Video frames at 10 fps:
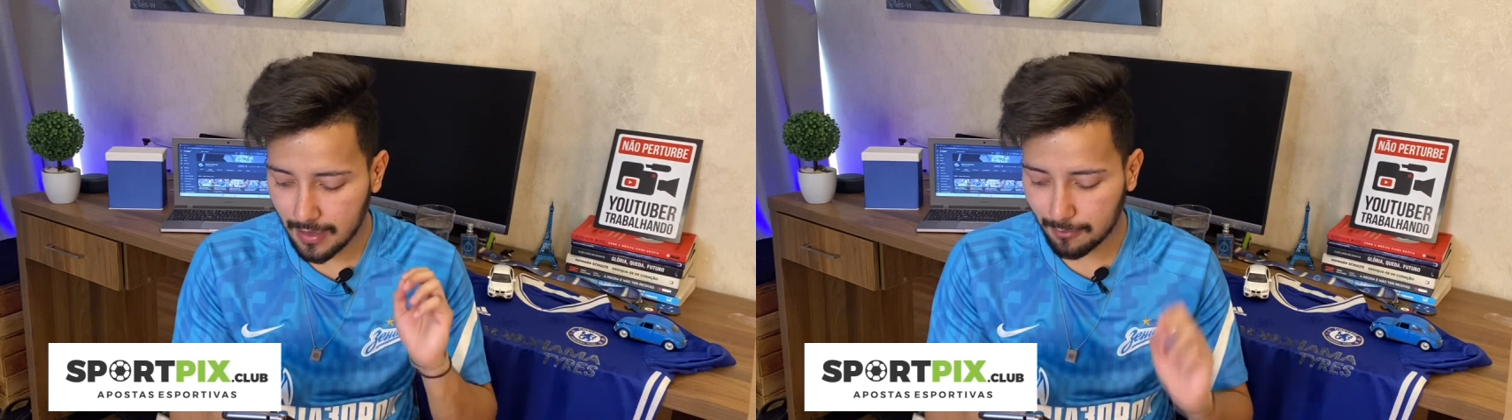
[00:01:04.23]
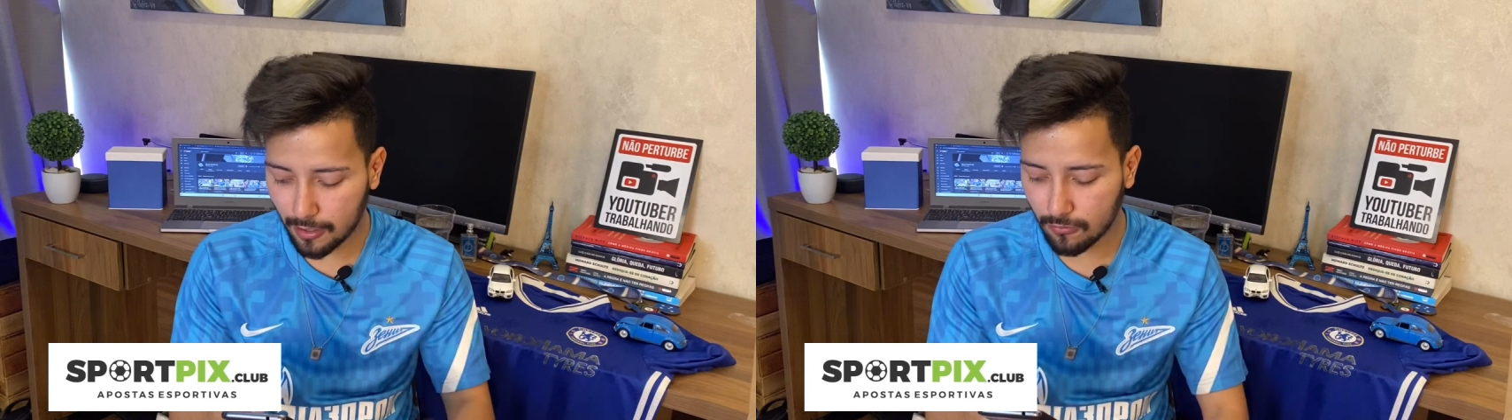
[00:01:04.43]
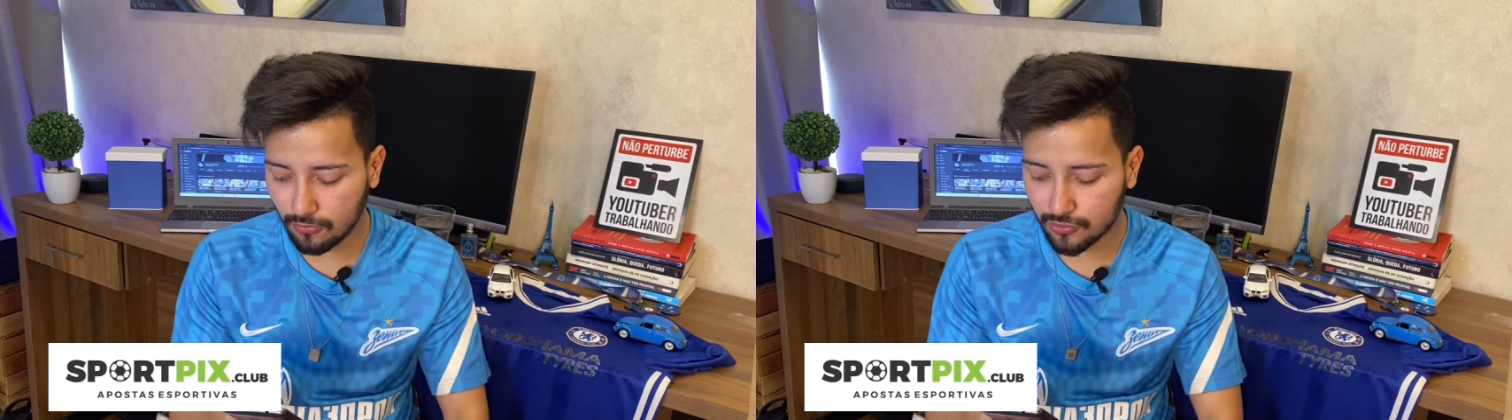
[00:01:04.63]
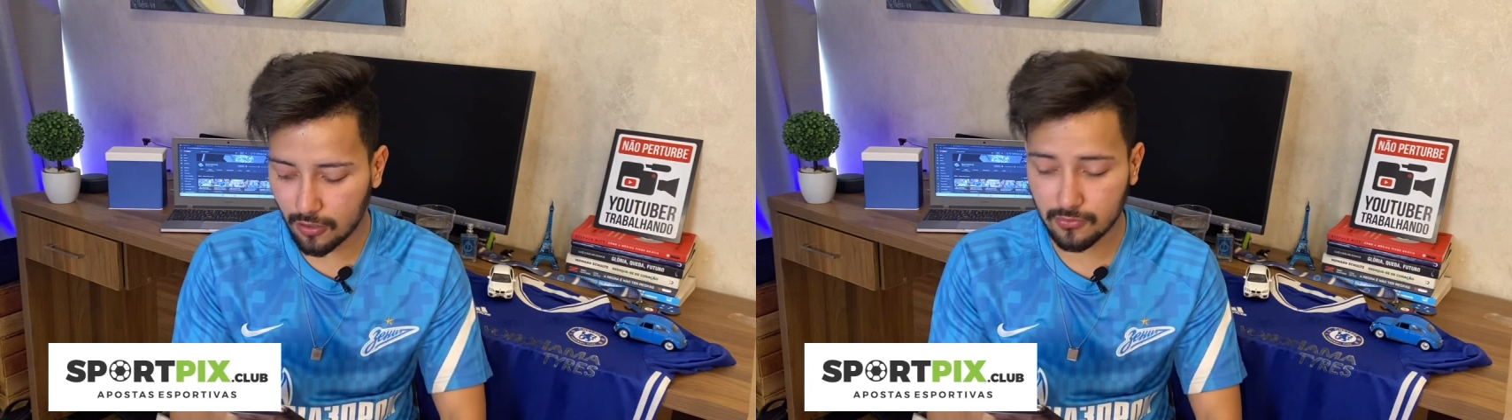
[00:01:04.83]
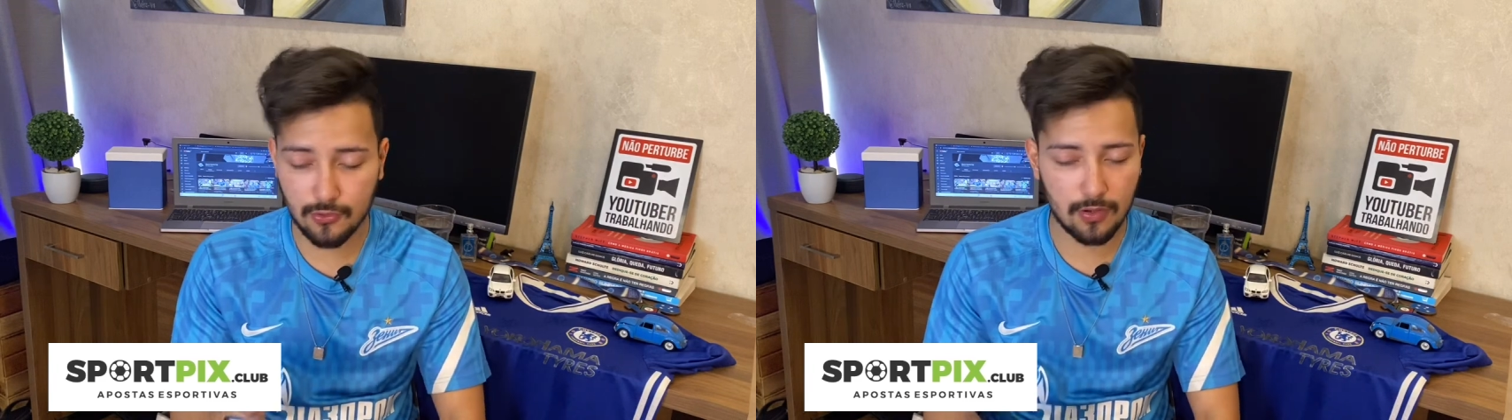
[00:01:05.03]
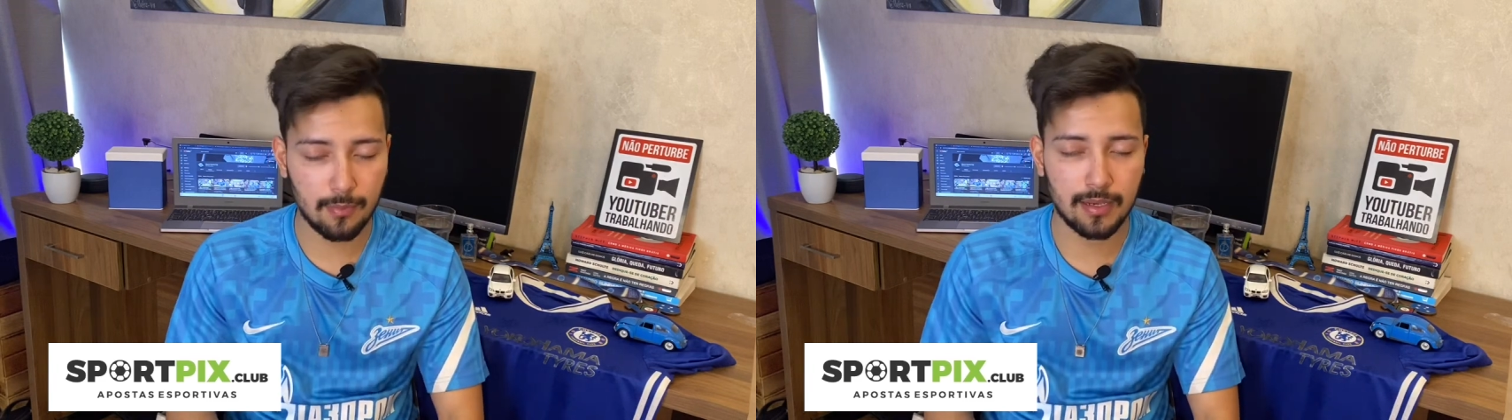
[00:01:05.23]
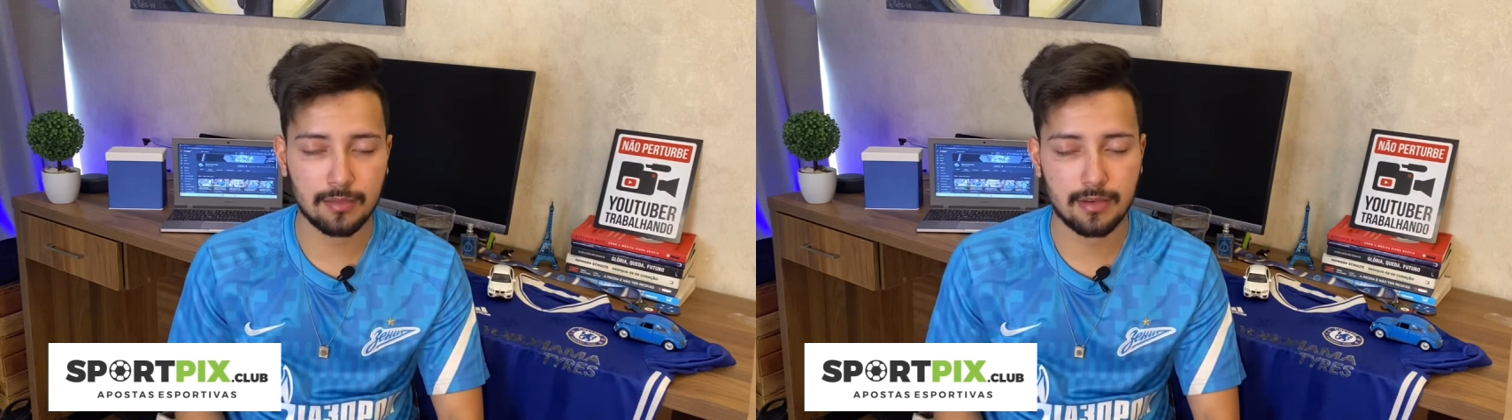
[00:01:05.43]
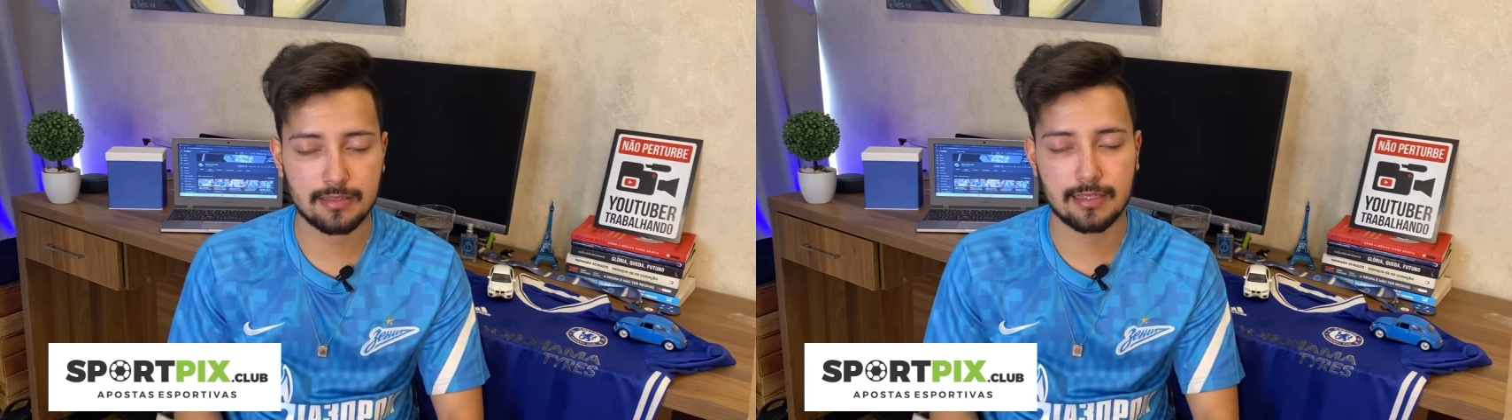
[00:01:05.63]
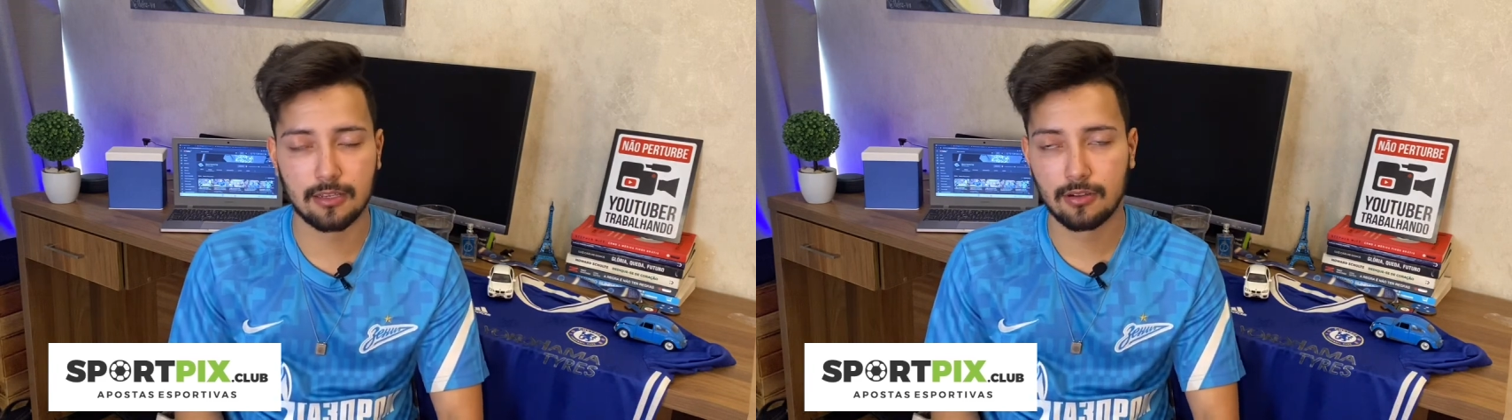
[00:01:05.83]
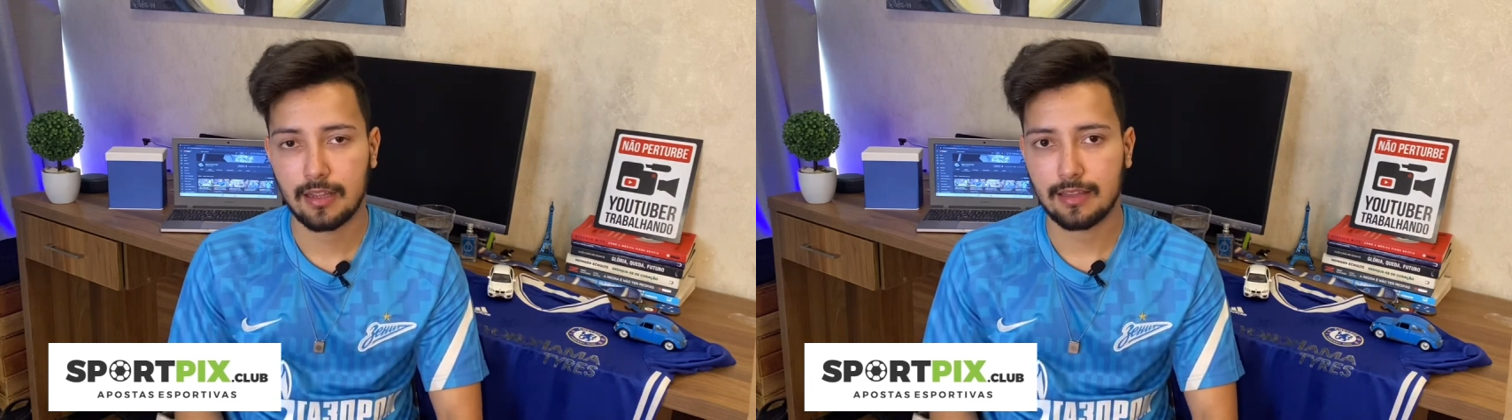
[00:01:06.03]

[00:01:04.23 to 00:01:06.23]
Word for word: para alguns jogos do Campeonato Brasileiro